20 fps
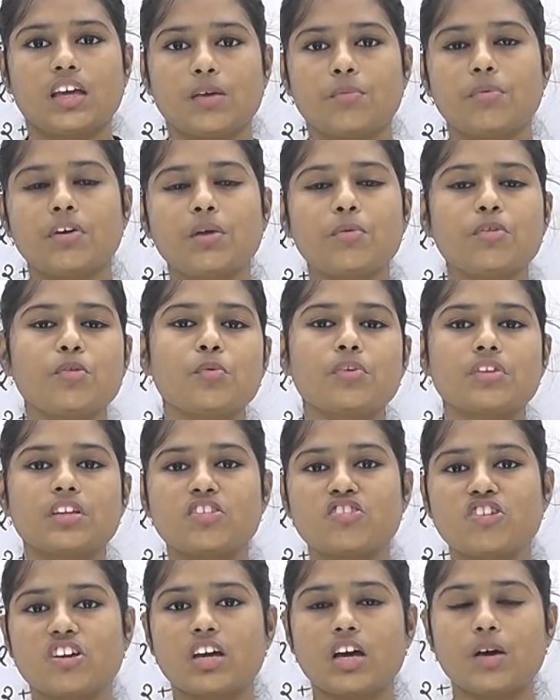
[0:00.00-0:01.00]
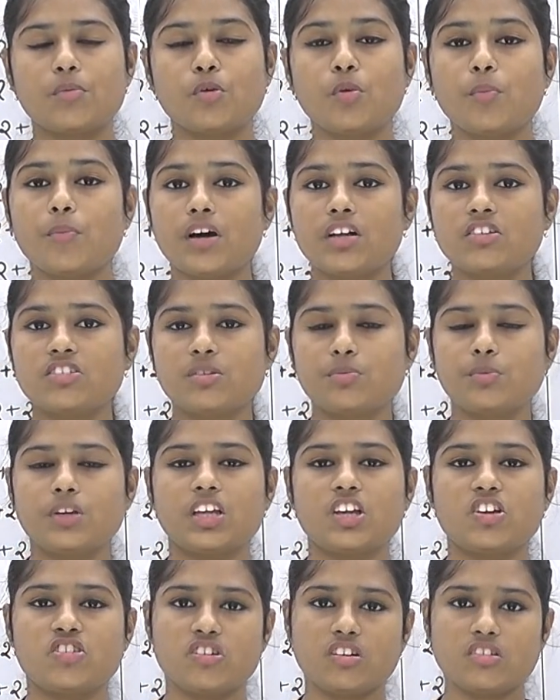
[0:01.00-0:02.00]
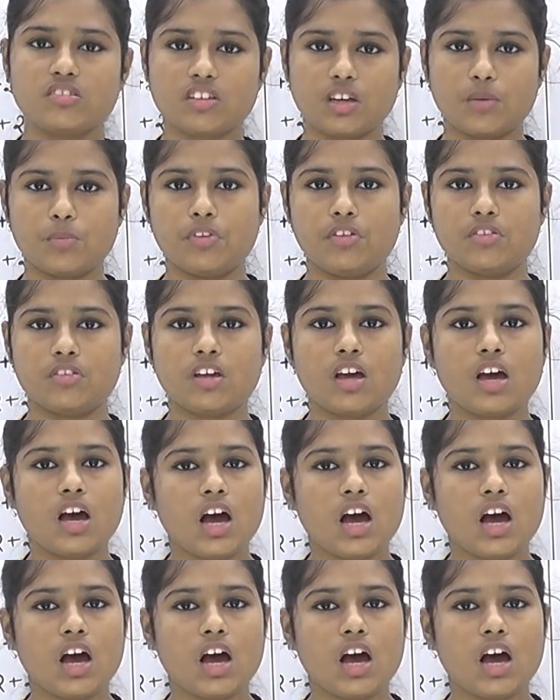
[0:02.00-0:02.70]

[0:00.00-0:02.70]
এবার আমি তোমাদের শেখাবো মাল্টিপ্লিকেশন টেবিলস